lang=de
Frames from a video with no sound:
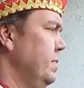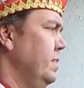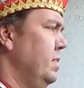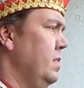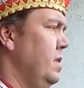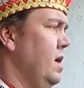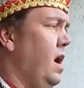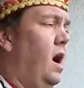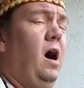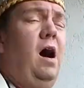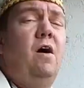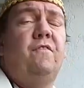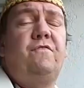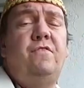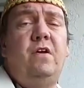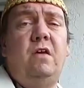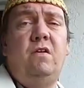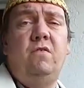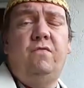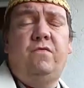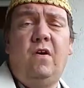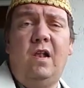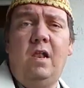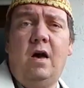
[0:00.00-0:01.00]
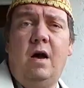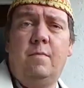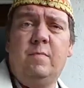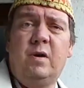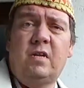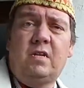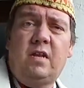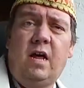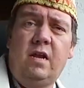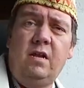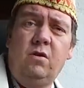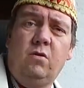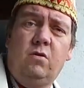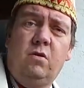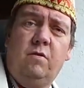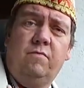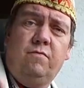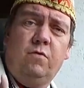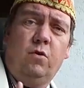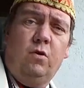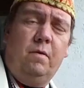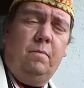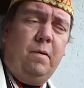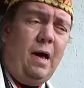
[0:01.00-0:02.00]
Ja, auf jeden Fall haben wir dann noch eine
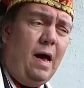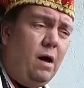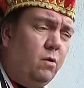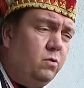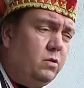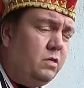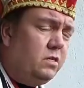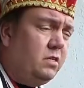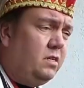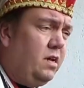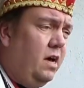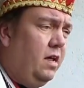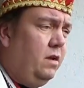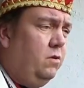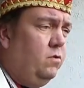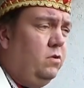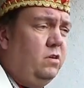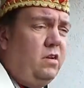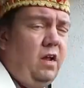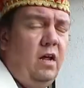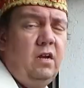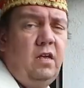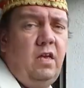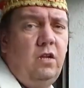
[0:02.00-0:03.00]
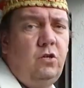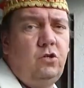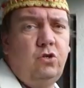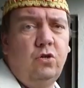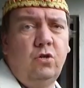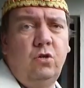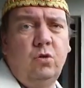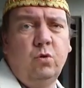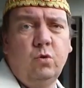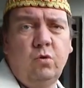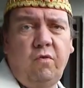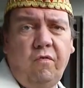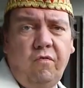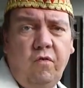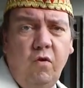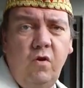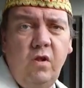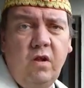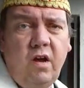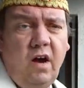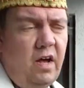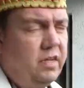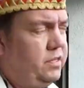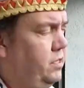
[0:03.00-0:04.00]
Woche Pause dann und dann geht's schon los,
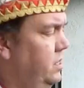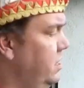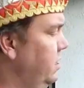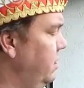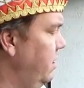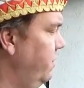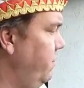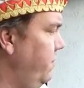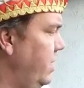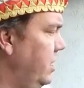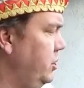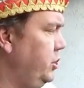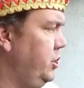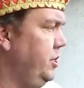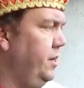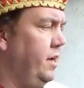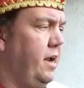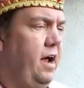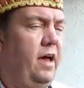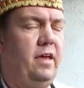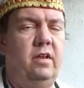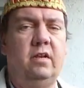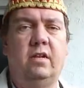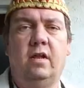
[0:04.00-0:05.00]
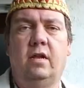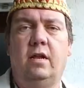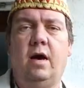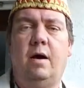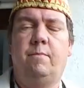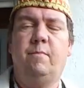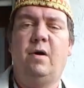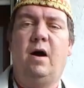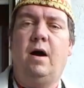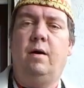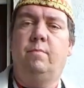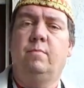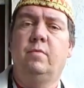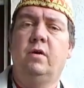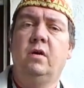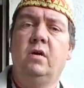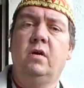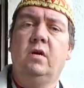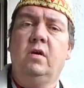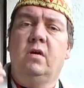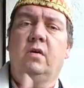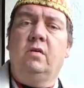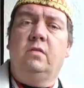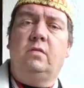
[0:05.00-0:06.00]
Vollgas in den Fasching rein. Dann haben wir am
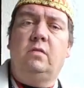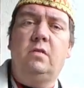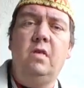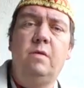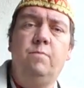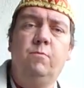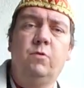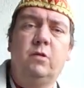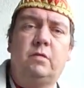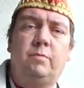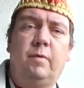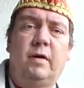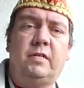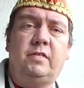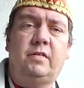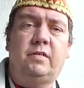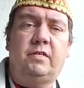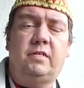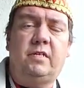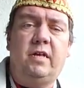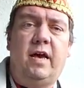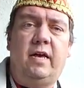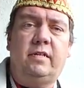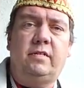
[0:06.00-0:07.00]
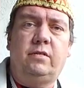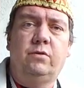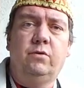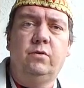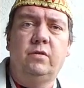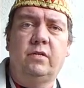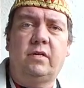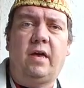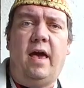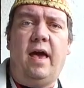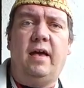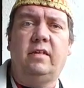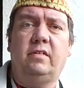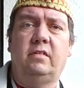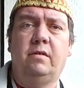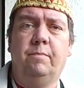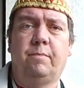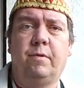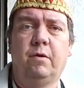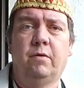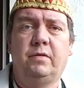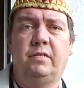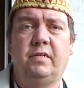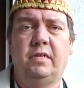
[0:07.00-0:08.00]
27.01. unsere erste
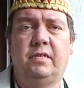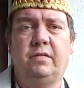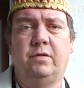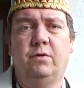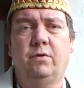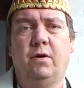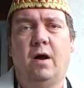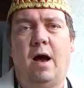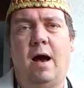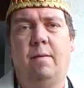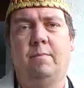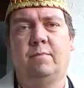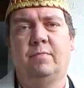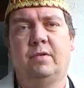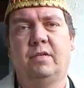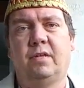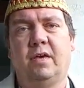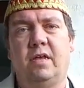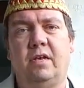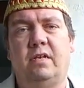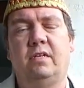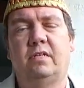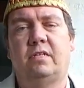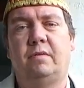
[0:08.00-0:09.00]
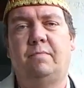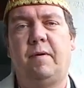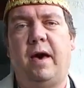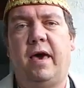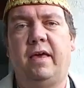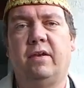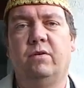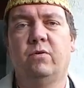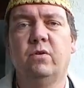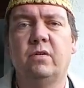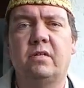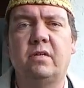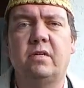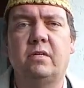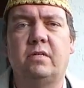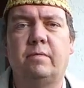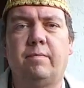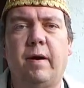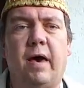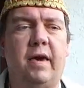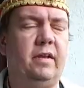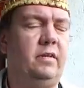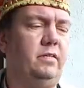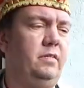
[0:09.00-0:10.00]
Prunksitzung, am 3.02. unsere
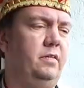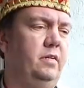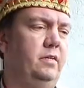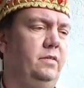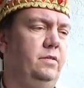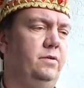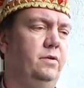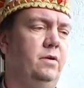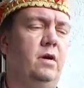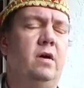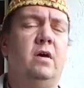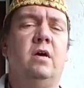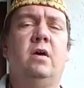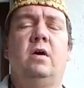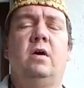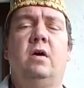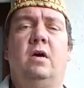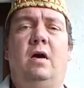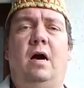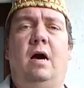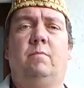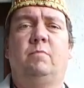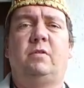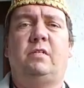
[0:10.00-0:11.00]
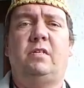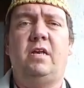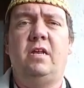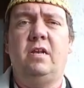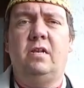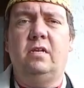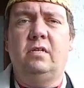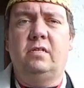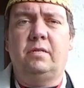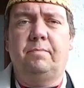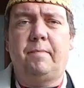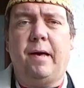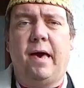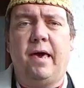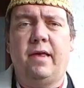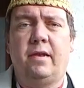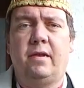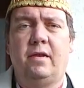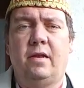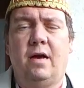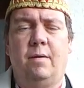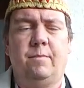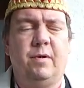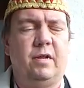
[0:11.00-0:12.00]
zweite Sitzung, am
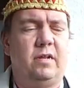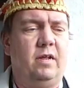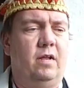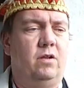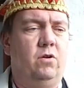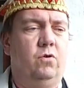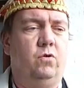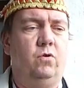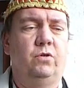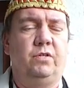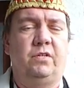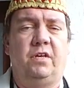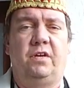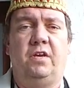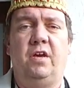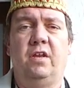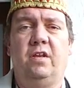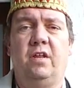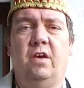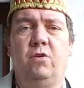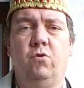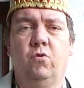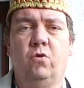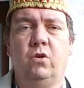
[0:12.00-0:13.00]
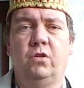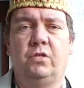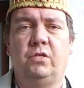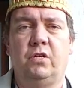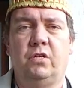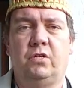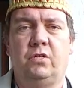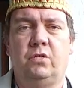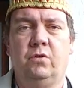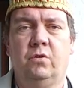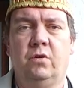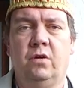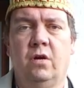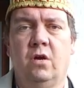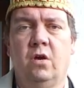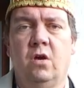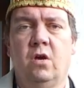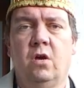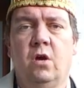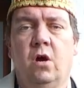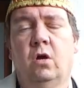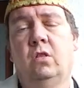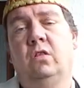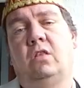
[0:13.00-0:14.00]
10.02. haben wir dann noch unsere Kinder-Jugendsitzung
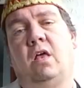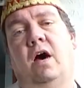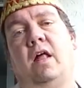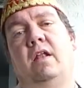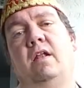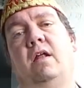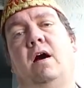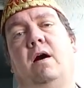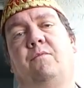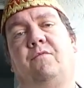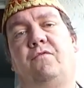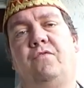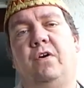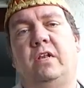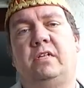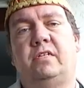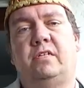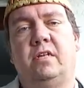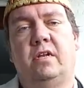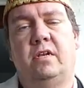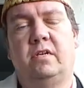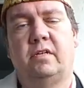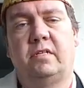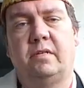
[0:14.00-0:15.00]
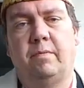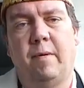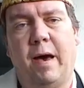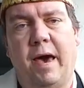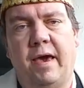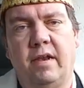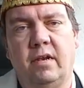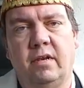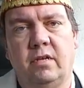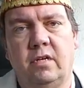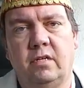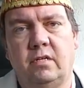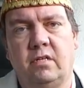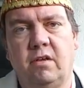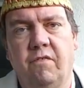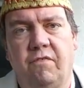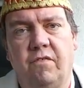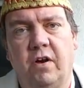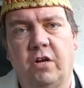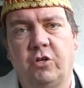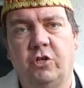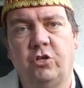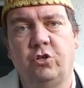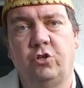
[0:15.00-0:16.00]
und dann am 14.02. ist der
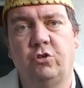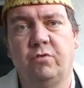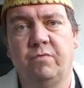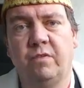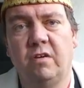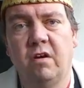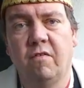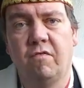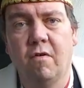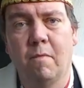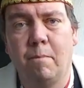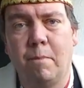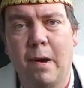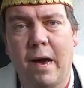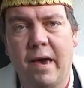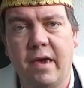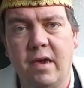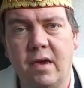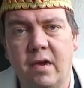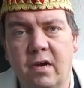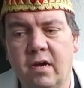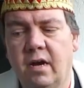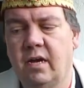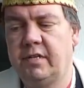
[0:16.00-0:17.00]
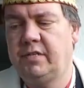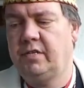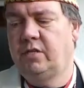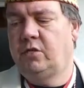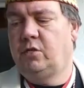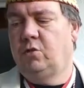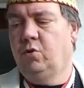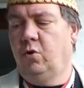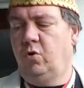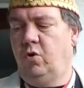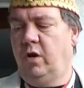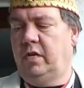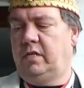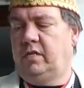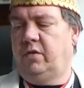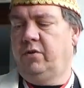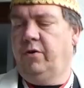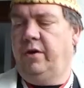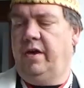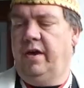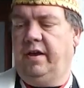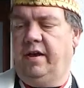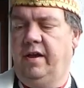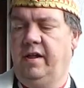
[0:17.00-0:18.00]
Fasching schon wieder vorbei. Also so kurz
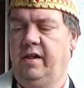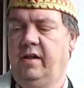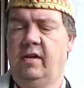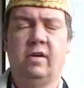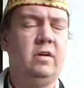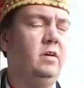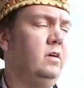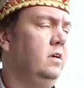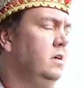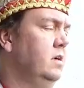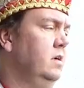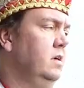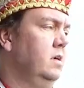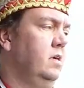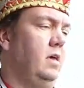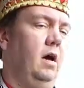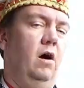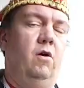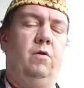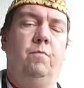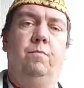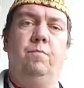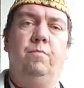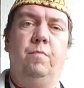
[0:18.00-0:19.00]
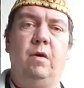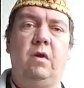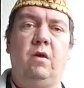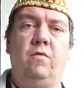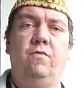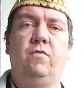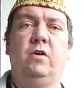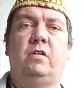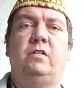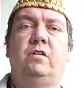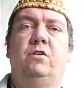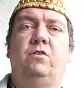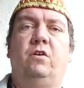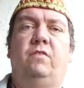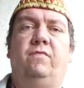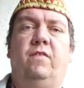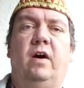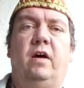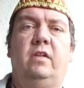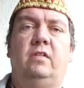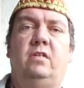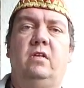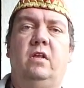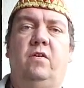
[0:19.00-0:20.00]
heuer, gell? Ja, und mich würde es natürlich
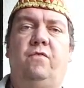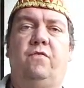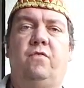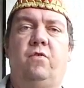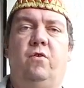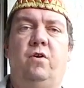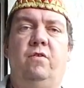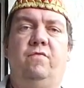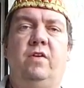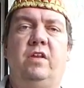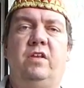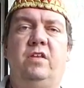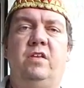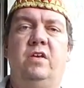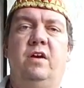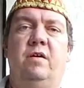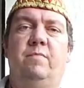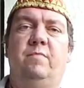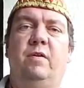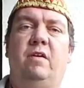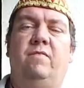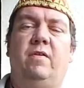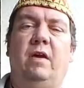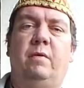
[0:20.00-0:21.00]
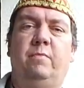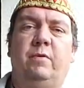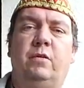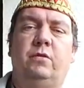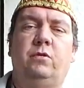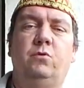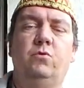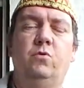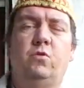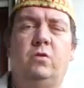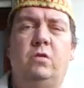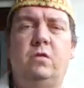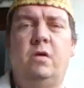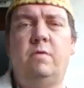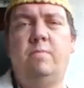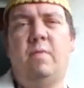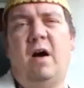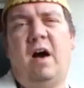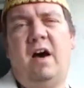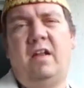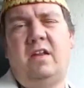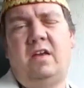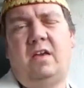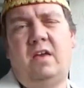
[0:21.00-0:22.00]
wahnsinnig freuen, wenn ihr mich wenn besucht im
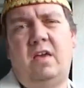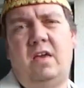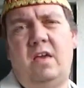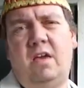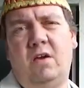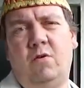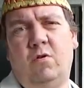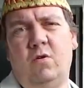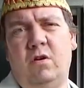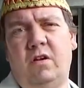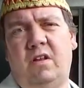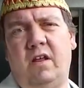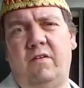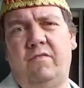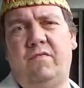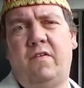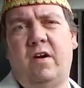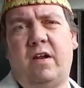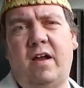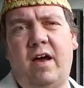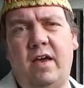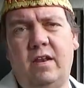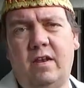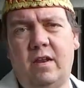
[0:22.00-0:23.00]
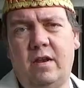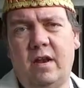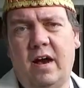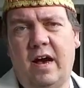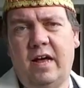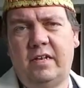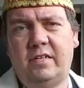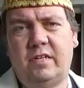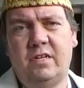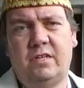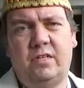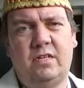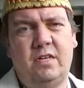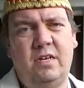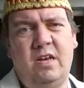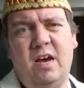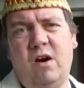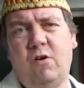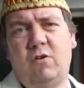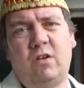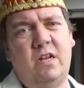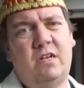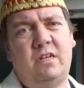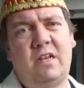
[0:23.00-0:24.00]
HDG und den Verein, den HCC,
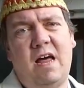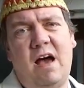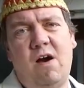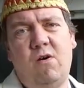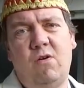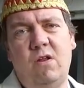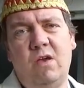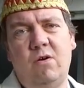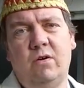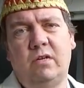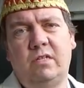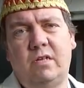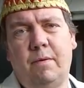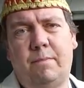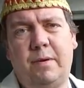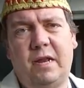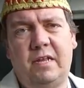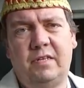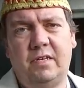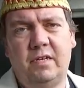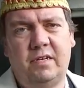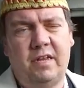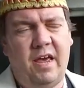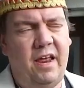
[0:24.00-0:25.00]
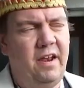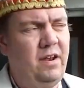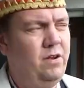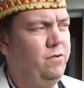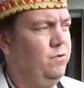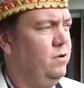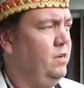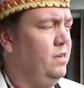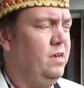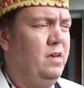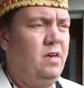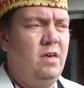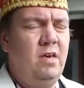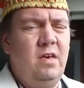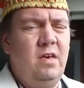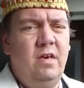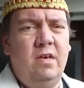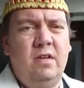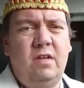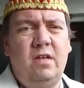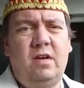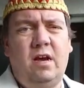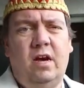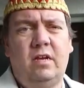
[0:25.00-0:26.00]
auch der Dauli, unser Präsident und
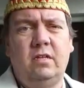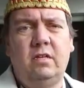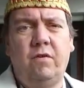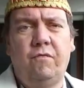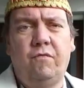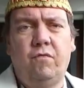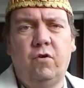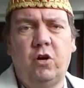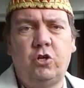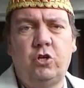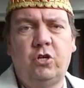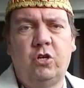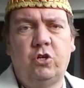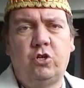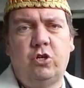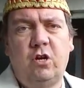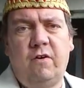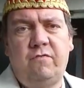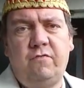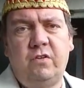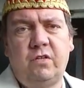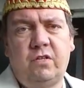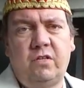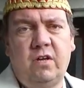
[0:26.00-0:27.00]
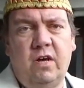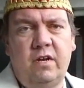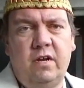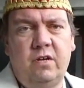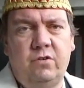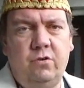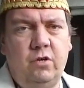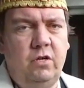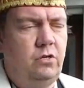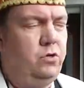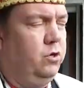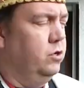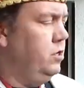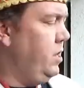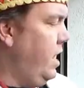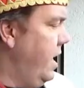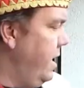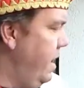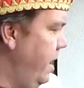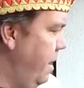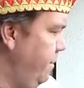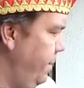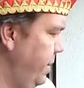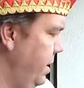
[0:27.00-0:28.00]
die ganze Vorstandschaft ist dann natürlich
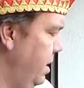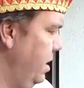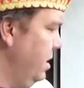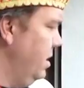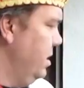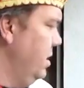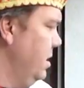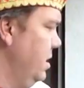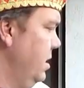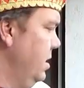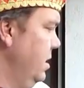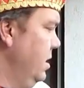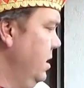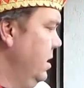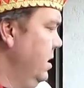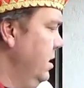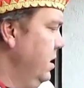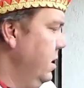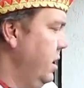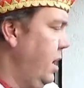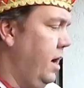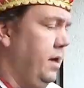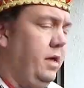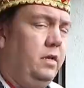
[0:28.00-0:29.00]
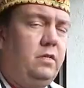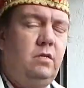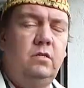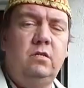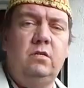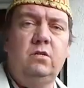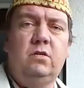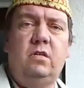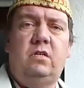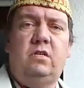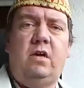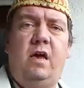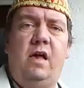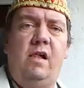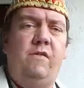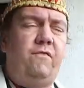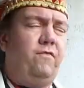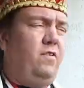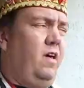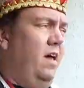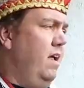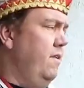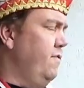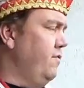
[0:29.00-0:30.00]
total happy. Ja, jetzt ist natürlich der
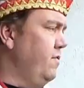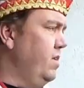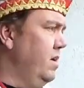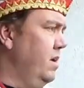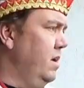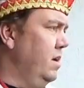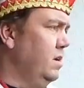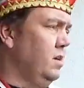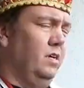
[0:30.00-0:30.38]
11.11. .11.